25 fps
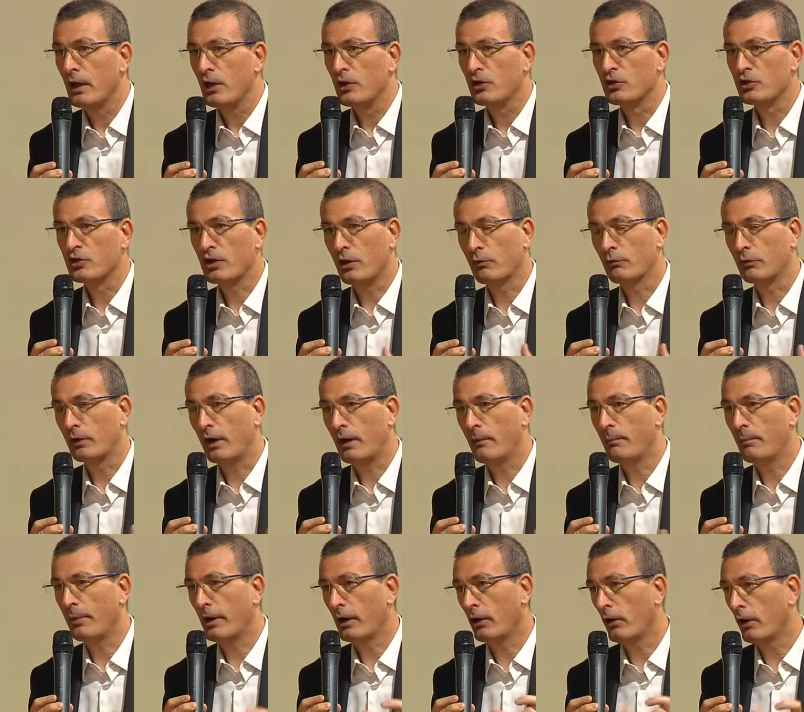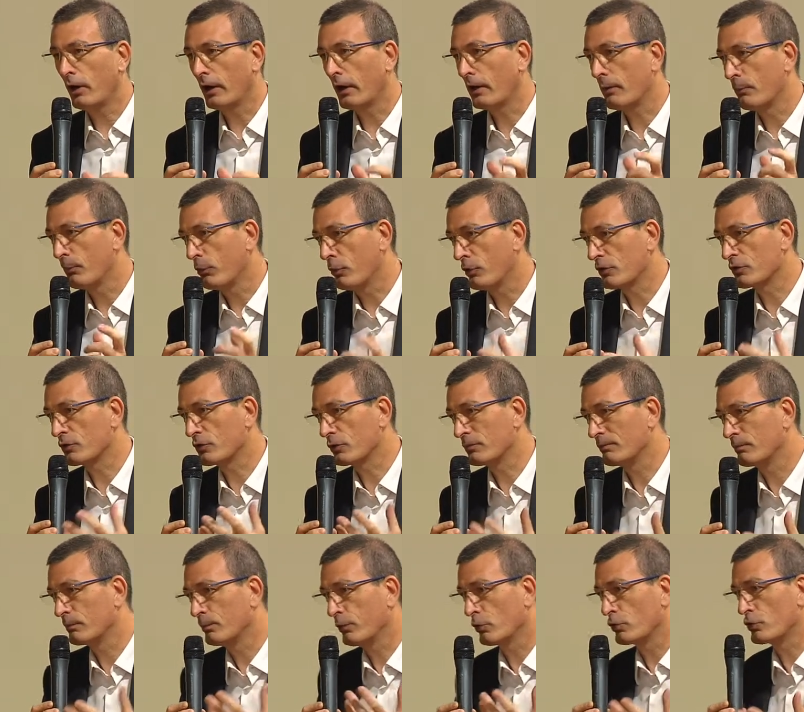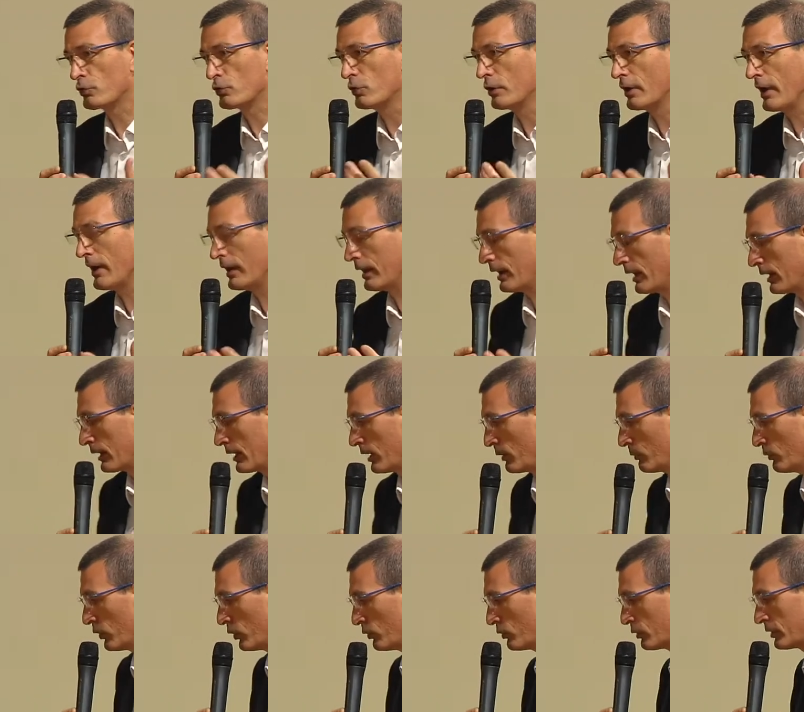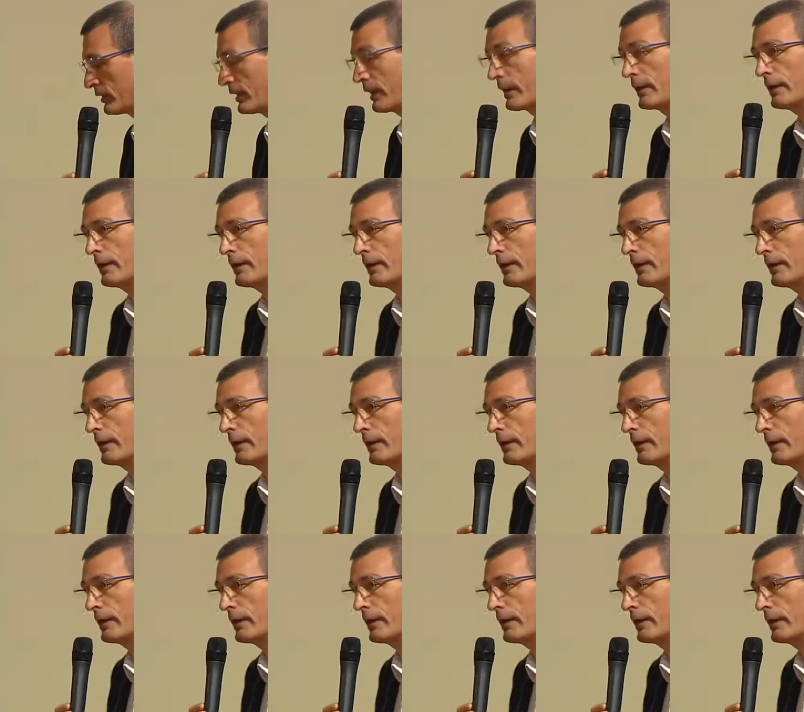c'è una parola che può, può suonare anche brutta,